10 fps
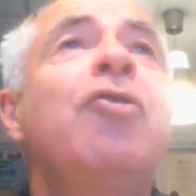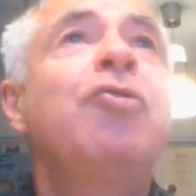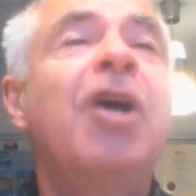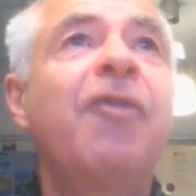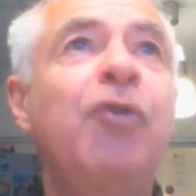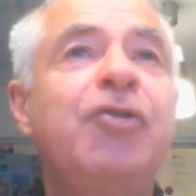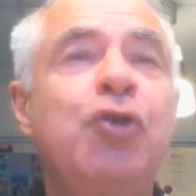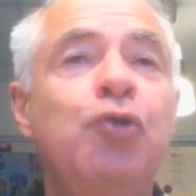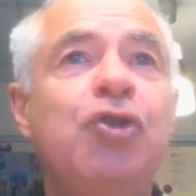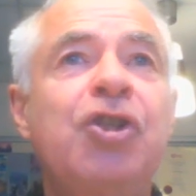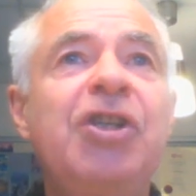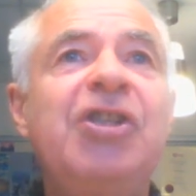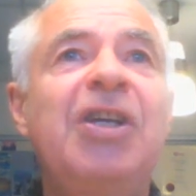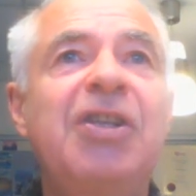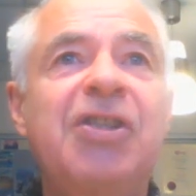Ну так вот, всю
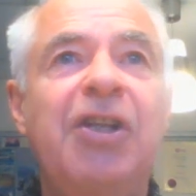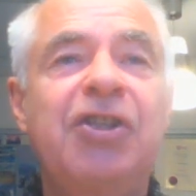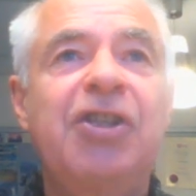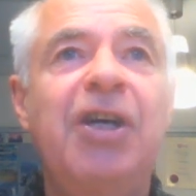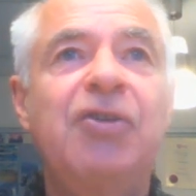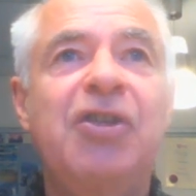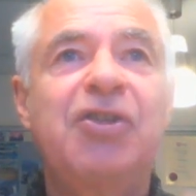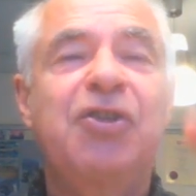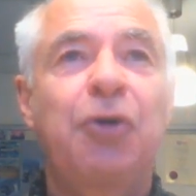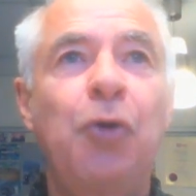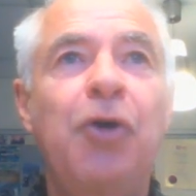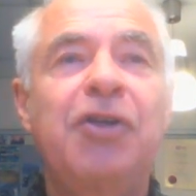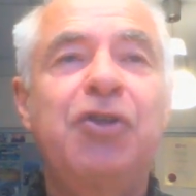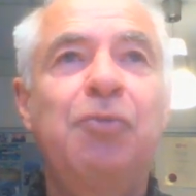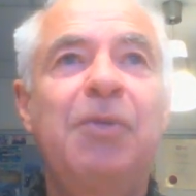жизнь я наслаждался
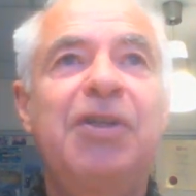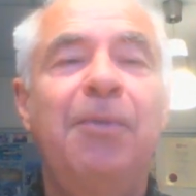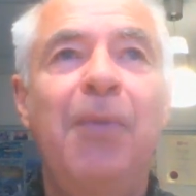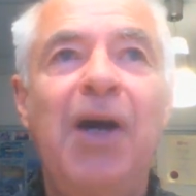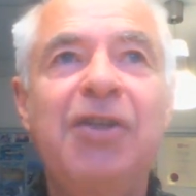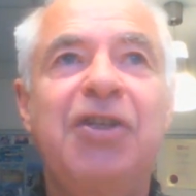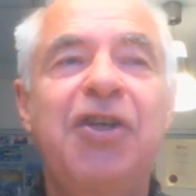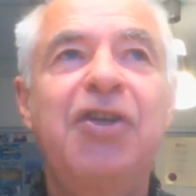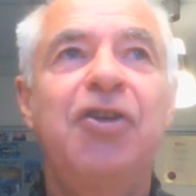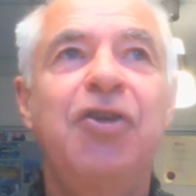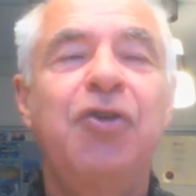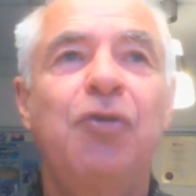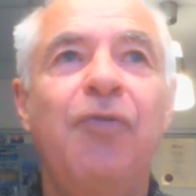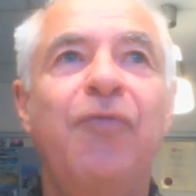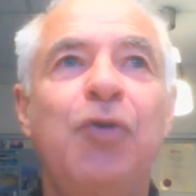строгостью математики и
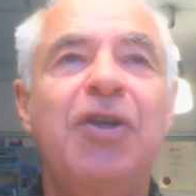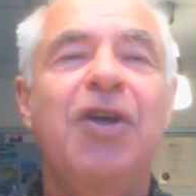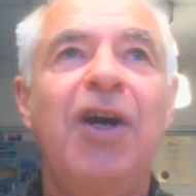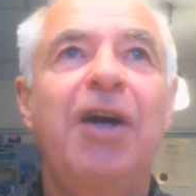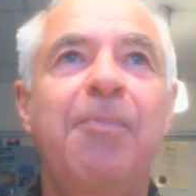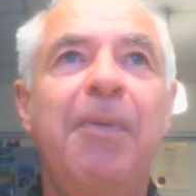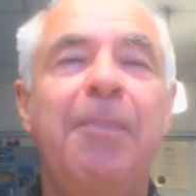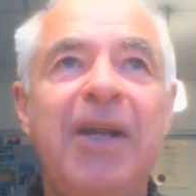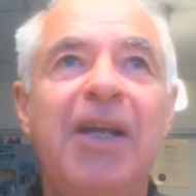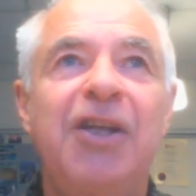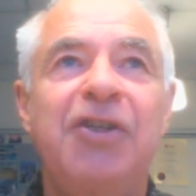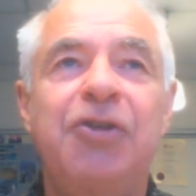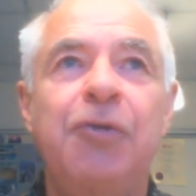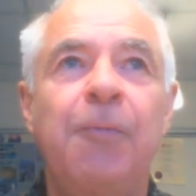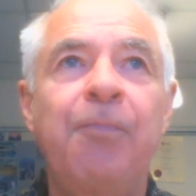ее вот как бы
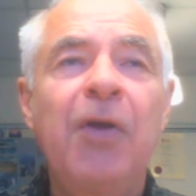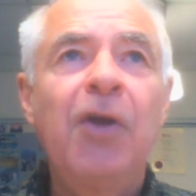прелестью.